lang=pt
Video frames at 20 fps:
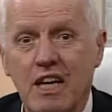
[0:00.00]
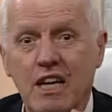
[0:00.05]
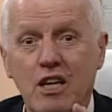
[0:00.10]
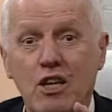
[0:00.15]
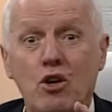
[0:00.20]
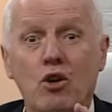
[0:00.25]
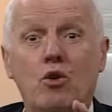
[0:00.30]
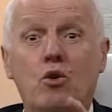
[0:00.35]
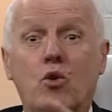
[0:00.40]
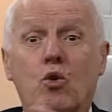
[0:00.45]

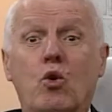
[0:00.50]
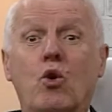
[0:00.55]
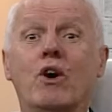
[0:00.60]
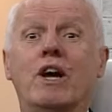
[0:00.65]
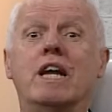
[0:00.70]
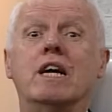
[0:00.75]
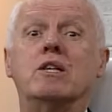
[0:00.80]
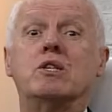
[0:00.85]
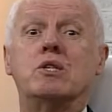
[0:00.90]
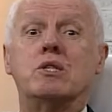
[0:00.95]
e o
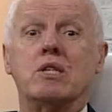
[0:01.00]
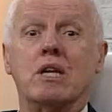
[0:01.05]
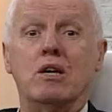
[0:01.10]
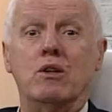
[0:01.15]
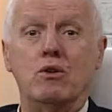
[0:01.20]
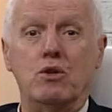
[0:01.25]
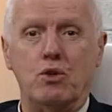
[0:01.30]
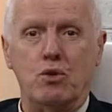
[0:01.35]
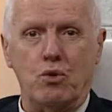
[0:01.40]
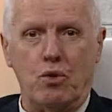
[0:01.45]

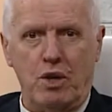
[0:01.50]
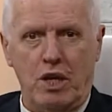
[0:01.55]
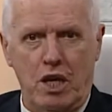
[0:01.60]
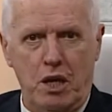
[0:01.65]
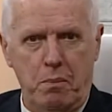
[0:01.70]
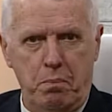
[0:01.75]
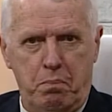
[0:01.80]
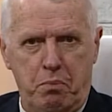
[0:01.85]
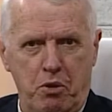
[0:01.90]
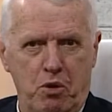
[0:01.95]
coração do
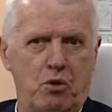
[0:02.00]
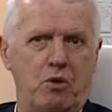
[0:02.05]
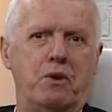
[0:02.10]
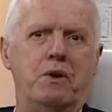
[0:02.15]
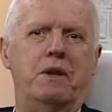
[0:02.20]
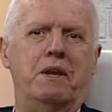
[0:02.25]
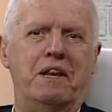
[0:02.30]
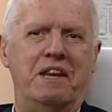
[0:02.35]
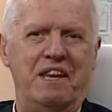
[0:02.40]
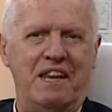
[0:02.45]
ímpio
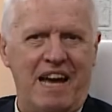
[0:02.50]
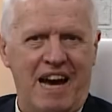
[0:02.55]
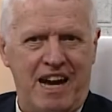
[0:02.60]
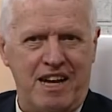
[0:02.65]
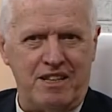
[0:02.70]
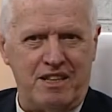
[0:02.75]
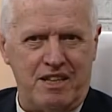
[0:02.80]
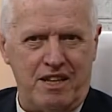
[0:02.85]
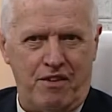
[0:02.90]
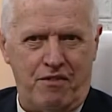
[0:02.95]

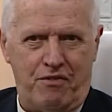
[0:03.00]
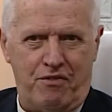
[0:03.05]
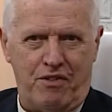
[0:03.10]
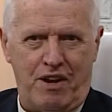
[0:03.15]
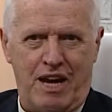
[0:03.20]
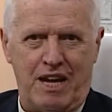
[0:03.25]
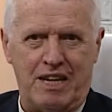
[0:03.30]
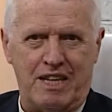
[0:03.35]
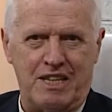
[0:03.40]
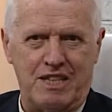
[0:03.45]
nada
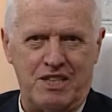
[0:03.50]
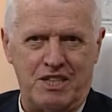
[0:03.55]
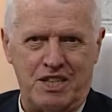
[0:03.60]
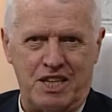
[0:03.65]
vale.